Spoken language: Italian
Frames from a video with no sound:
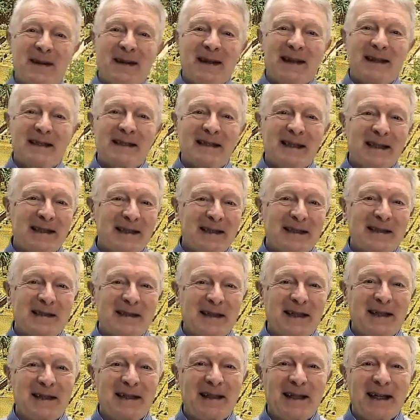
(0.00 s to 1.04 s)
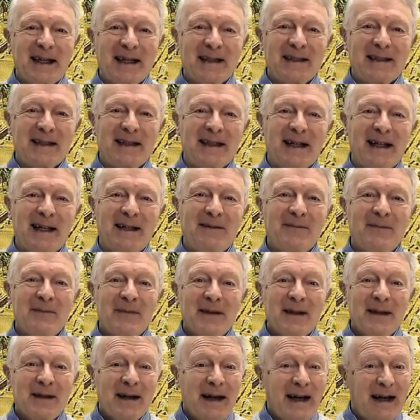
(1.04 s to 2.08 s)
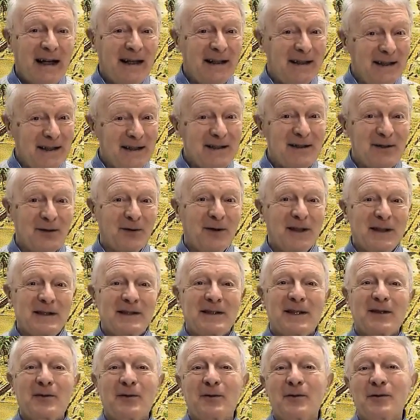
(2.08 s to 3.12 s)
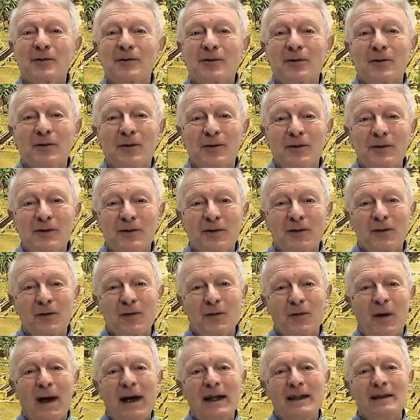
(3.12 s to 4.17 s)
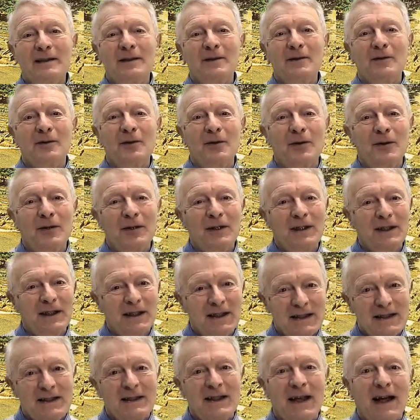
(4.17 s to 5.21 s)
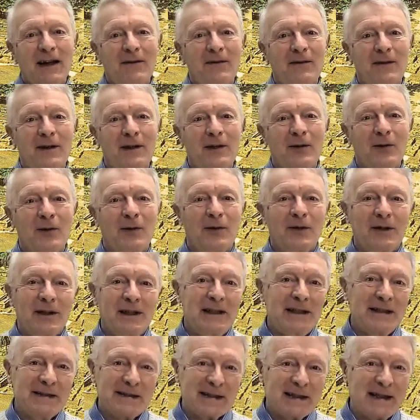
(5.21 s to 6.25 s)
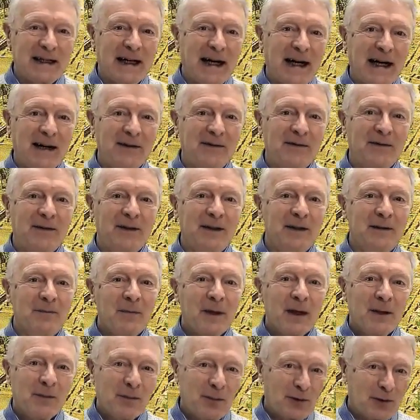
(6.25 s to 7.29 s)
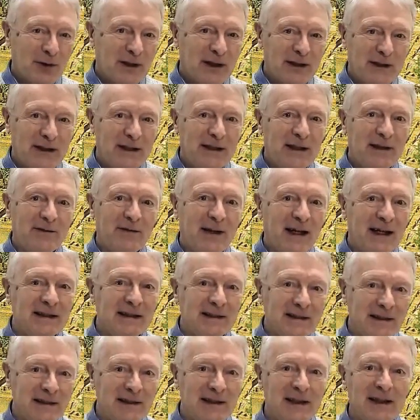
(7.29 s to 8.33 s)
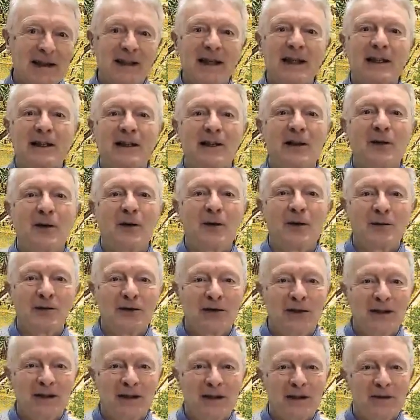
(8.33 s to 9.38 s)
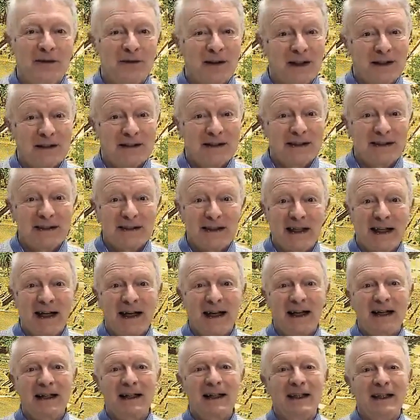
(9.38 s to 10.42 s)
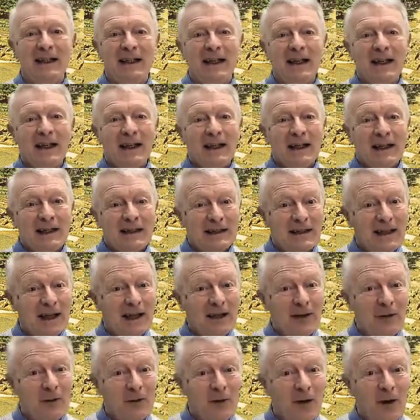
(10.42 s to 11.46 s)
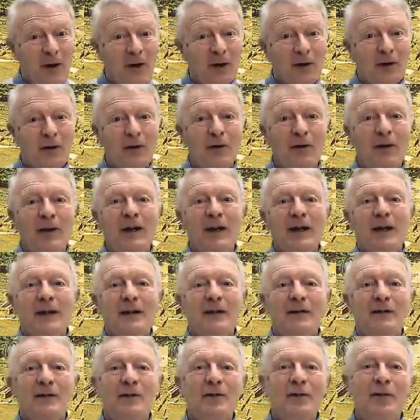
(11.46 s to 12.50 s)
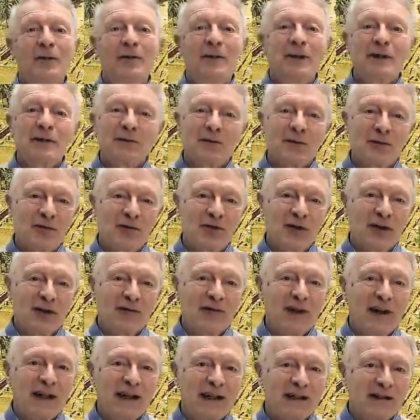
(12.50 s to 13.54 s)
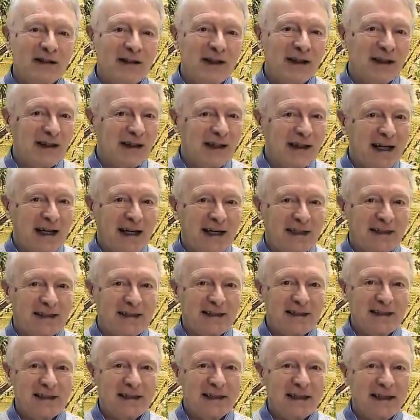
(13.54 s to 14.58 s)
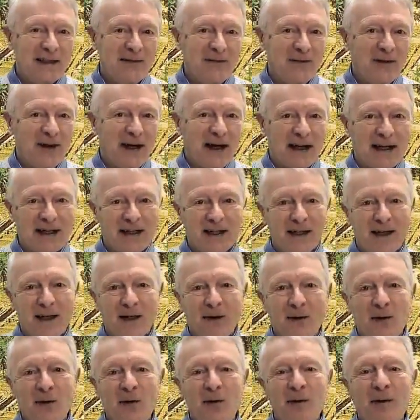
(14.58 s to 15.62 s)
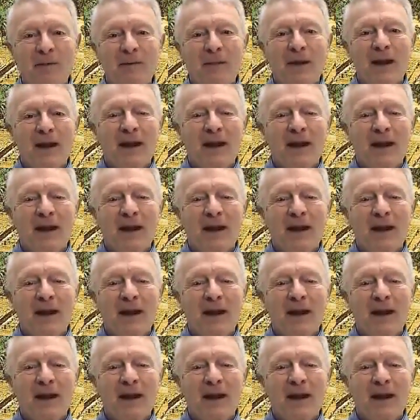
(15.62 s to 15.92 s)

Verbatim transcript: È stata scattata all'inizio del secolo scorso, quando iniziavano gli scavi portati avanti dagli archeologi francescani dal luogo dove sorgeva la città di Cafarnao.